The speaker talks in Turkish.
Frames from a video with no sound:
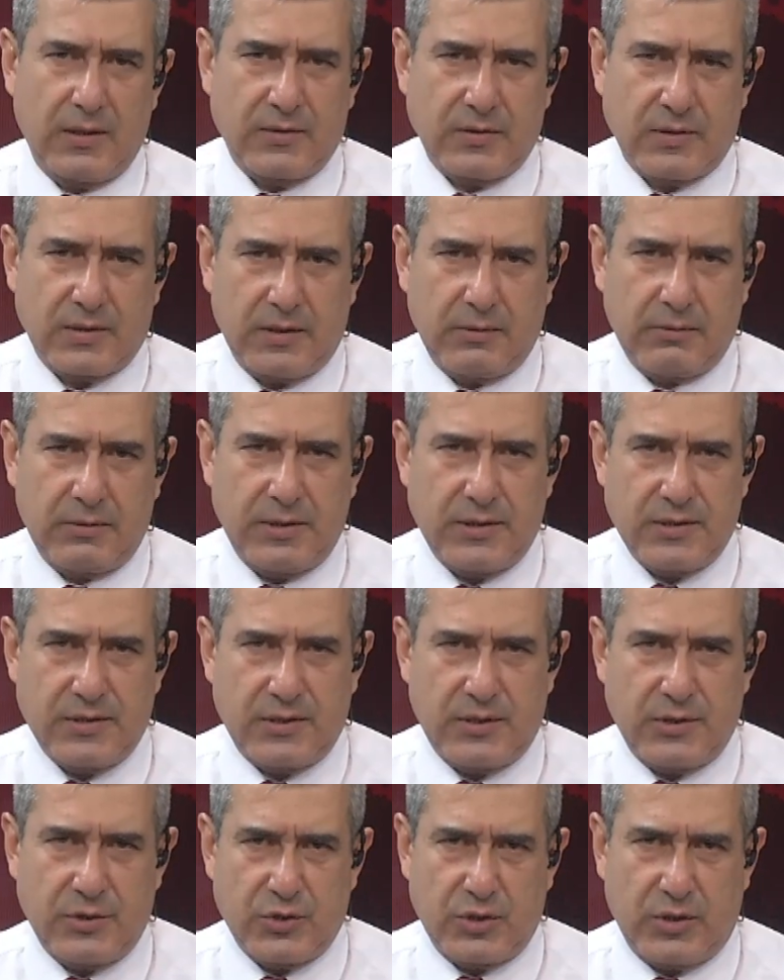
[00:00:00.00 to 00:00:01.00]
Artı TV
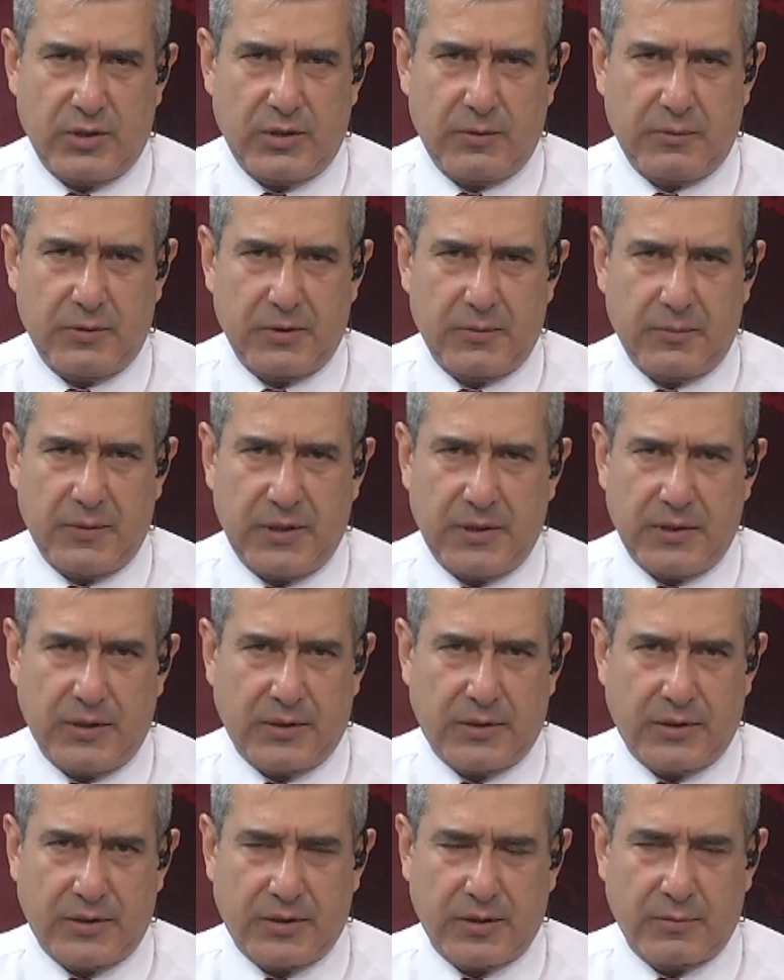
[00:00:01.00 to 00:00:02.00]
izleyicileri bir
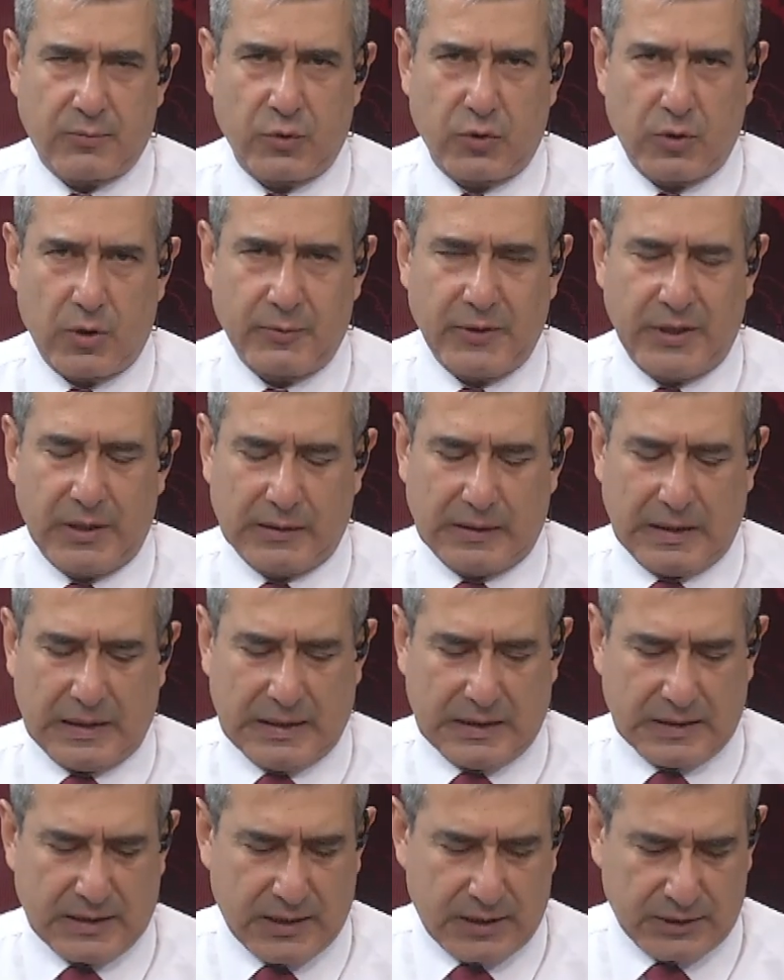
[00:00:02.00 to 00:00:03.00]
medya kritik programıyla
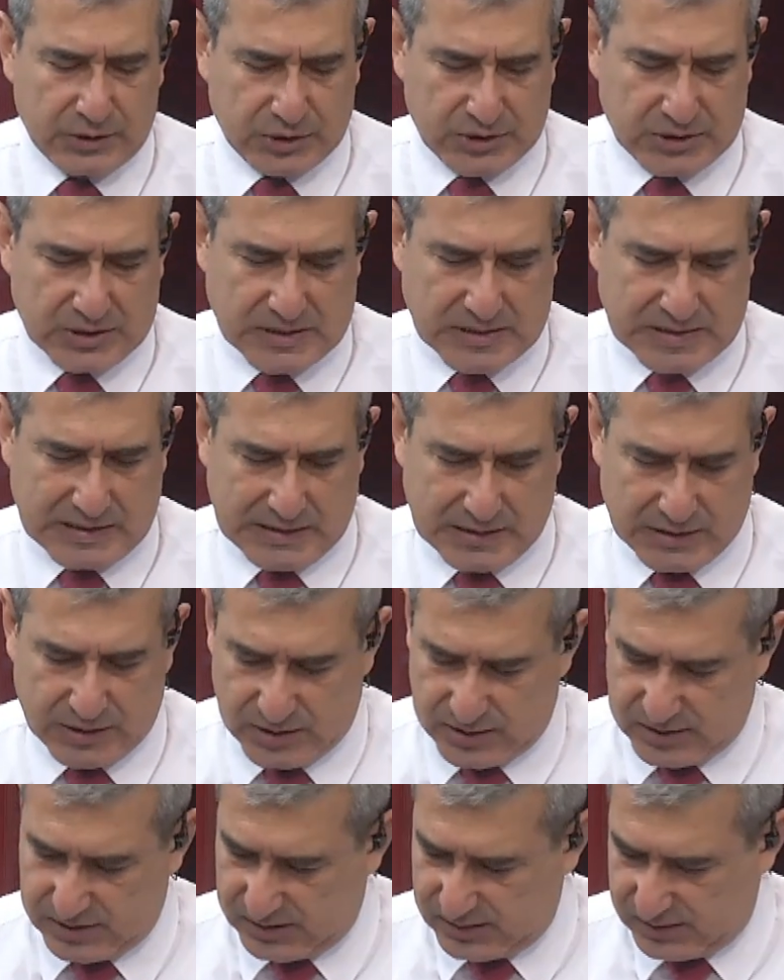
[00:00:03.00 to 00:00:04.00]
daha
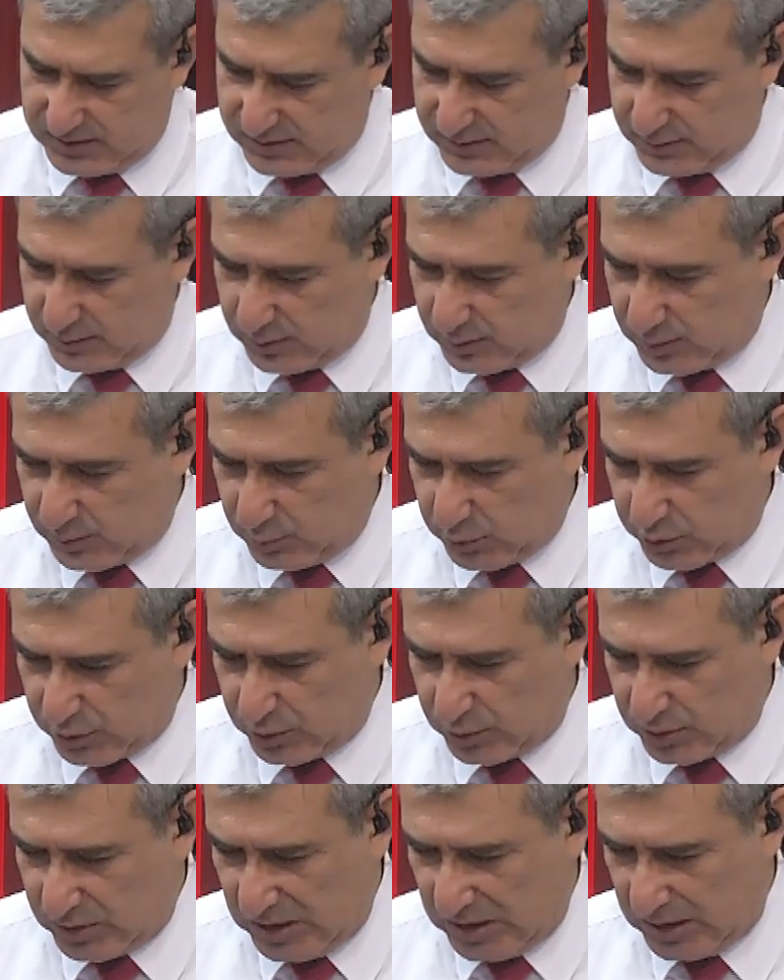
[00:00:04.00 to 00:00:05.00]
karşınızdayız.
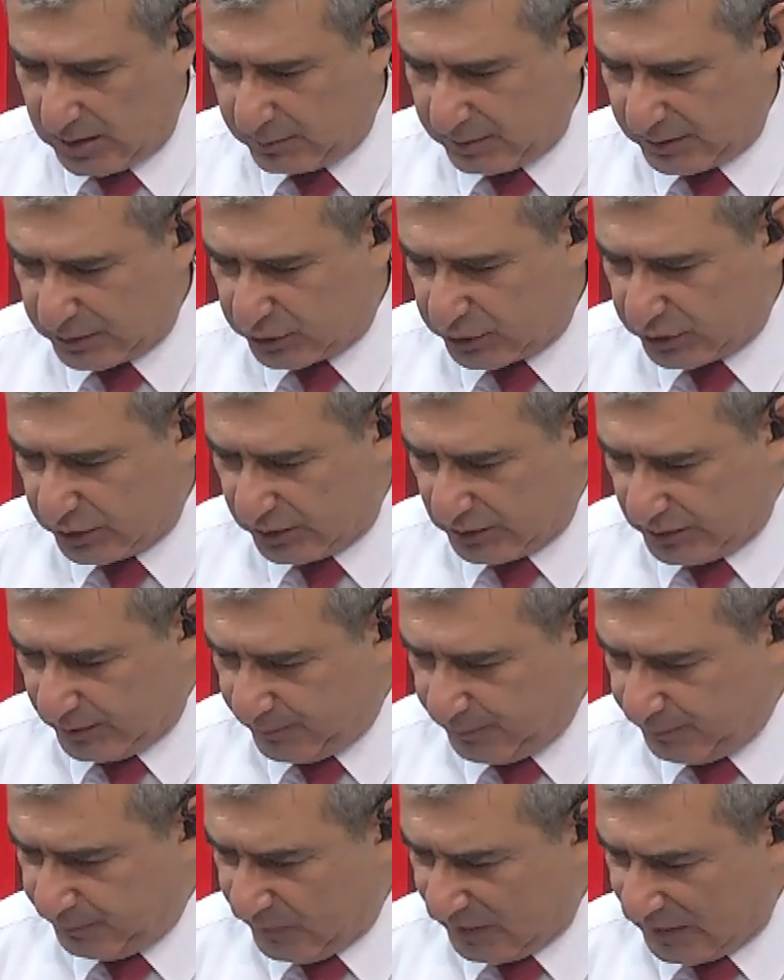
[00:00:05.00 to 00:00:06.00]
Bugün neyle başlayalım?